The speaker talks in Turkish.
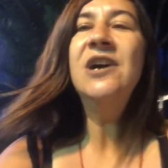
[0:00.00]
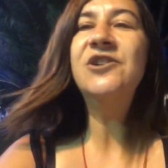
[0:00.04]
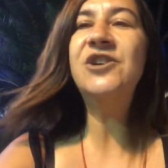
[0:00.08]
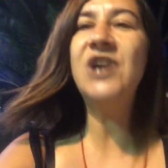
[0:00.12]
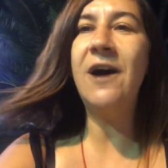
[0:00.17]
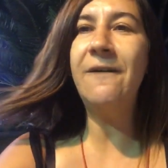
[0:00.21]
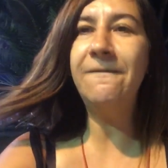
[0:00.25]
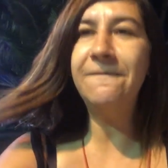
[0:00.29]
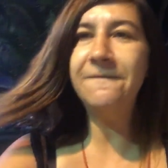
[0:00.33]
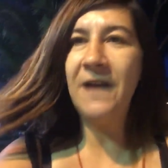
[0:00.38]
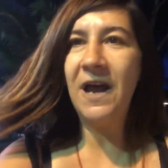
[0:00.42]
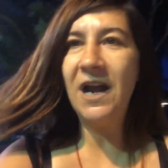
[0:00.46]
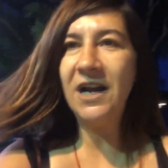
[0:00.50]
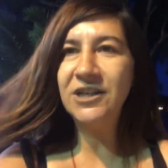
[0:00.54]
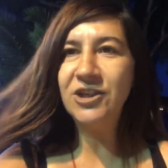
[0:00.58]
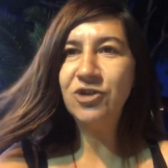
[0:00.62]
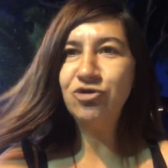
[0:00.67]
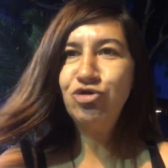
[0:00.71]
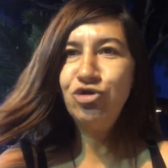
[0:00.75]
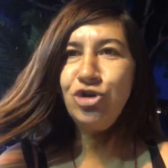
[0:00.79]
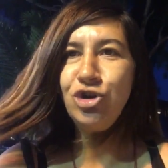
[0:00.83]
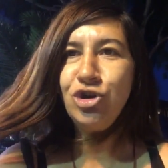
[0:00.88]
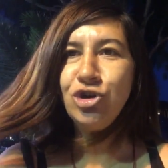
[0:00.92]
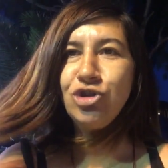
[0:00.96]

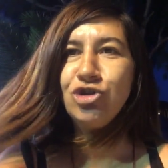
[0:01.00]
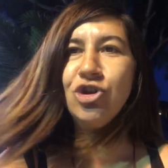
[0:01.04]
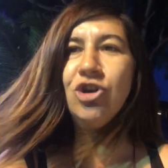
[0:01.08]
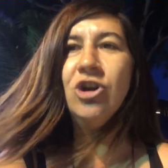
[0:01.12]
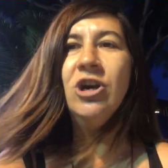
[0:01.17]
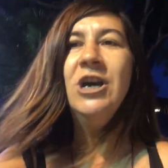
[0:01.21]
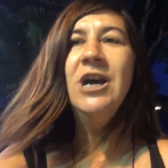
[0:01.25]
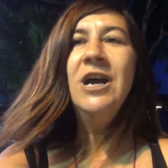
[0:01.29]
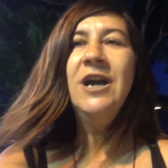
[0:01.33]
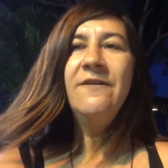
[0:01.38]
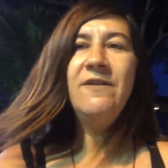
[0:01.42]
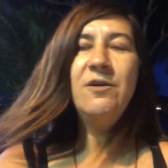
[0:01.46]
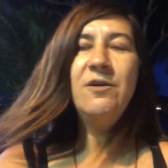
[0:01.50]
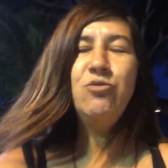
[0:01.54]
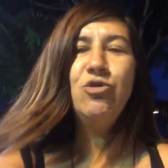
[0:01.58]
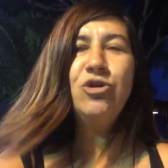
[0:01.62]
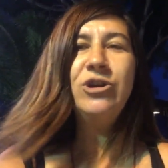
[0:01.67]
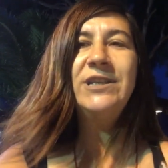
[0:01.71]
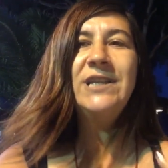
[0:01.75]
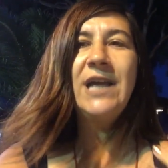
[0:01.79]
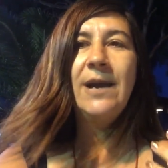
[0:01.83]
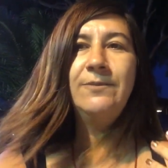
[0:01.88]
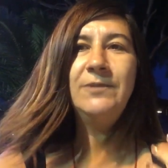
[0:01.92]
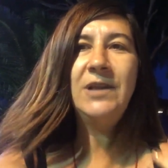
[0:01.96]
raflarda duruyordu. Ve bu
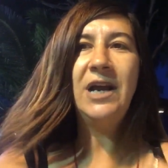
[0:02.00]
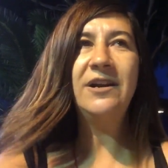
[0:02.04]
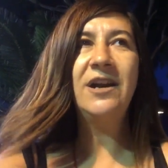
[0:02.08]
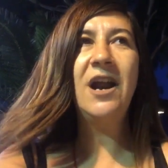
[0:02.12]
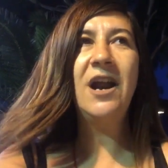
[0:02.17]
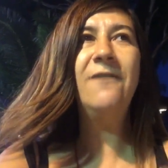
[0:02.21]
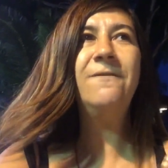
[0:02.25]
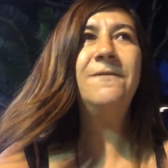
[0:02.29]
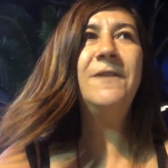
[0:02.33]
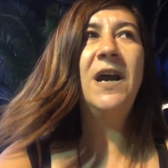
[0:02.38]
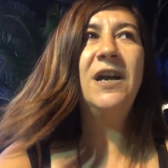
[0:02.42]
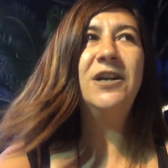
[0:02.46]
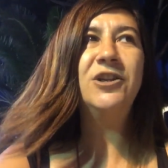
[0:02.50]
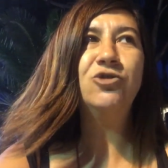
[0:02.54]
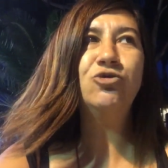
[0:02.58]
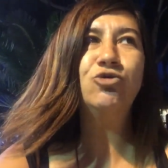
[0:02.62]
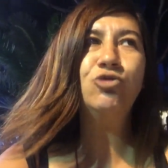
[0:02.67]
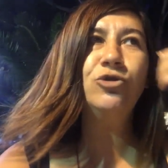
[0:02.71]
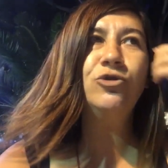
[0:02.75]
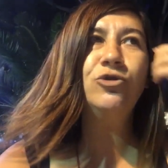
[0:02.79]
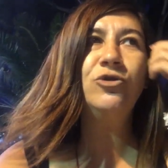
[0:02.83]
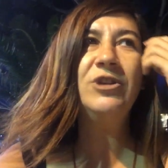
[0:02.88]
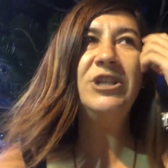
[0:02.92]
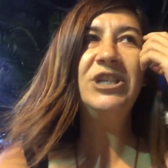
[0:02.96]
kitaplar raflarda
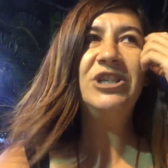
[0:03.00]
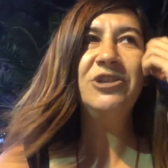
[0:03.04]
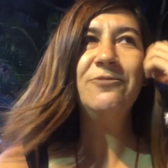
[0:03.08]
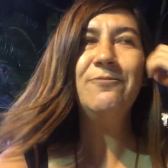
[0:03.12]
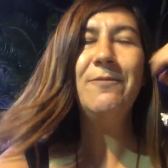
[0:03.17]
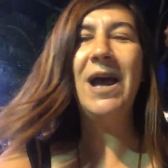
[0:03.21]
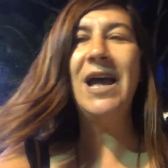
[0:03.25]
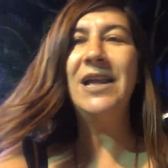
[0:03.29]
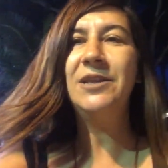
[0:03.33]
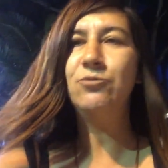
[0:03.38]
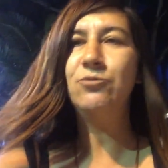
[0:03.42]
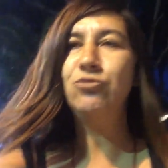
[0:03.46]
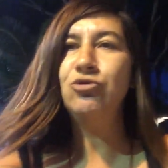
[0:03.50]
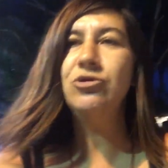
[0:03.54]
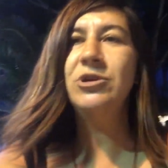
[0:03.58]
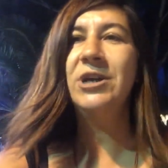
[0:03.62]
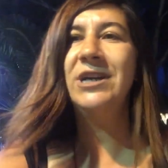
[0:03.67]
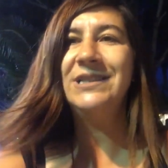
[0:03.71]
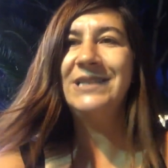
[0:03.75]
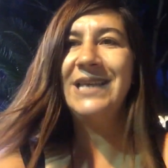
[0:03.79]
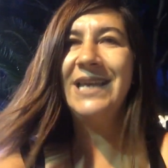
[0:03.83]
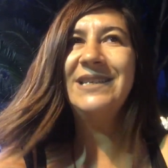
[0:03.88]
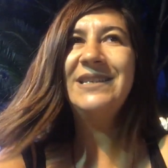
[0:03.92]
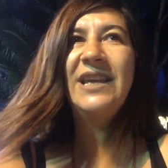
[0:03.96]
durduğu için ben ben de
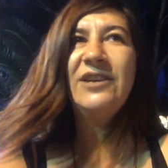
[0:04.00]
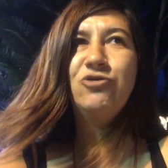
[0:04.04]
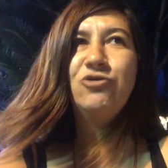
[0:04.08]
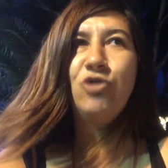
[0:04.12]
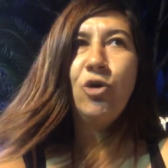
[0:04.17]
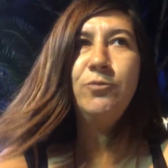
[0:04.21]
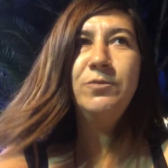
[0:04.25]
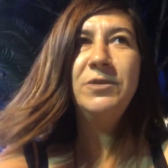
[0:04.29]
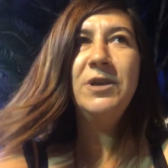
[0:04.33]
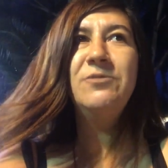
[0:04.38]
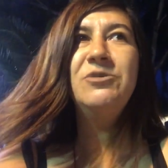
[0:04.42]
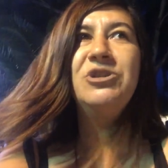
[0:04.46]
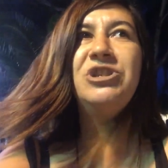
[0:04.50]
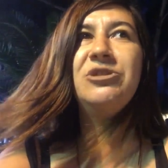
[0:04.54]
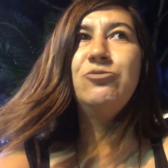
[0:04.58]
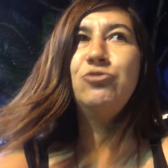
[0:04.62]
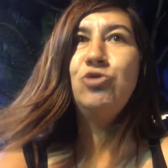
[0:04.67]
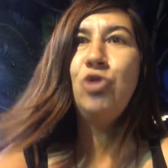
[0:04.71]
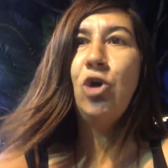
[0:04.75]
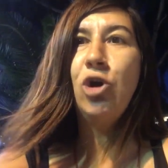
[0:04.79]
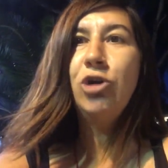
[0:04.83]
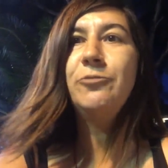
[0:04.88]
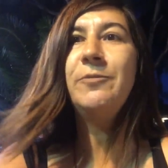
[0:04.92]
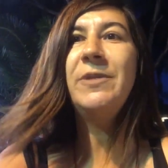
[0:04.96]
bunları tek tek
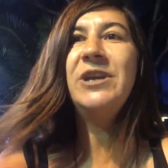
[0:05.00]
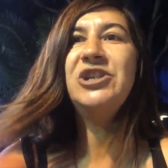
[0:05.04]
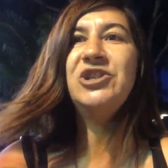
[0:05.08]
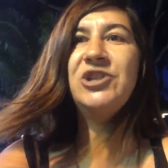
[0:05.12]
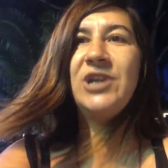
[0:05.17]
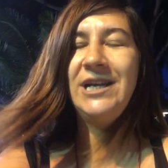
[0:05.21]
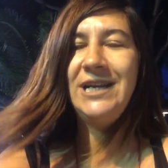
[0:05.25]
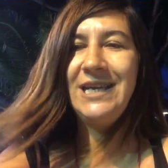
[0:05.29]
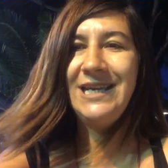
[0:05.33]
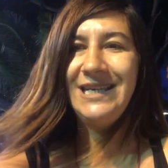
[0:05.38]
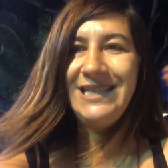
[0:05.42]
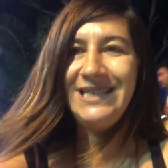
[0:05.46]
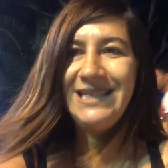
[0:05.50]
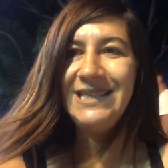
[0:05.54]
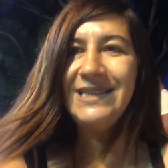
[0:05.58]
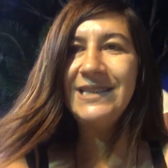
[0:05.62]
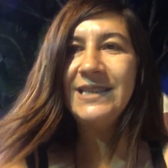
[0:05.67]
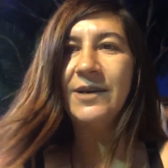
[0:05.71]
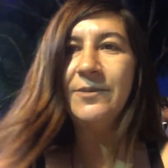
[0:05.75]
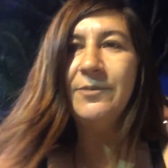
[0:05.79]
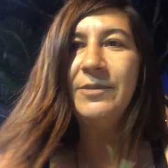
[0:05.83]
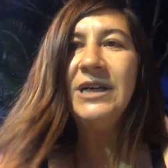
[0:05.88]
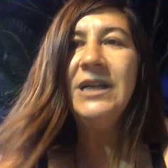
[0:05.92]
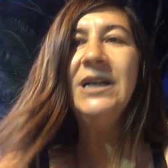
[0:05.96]
toplamıştım. 4-5 tane
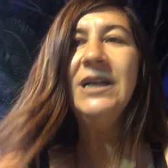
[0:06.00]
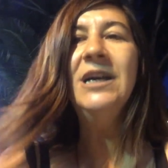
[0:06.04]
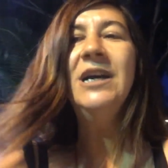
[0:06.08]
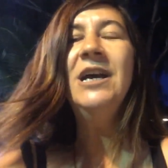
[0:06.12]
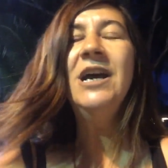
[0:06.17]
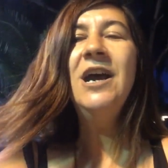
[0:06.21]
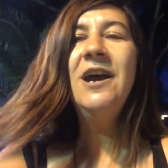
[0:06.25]
kitabı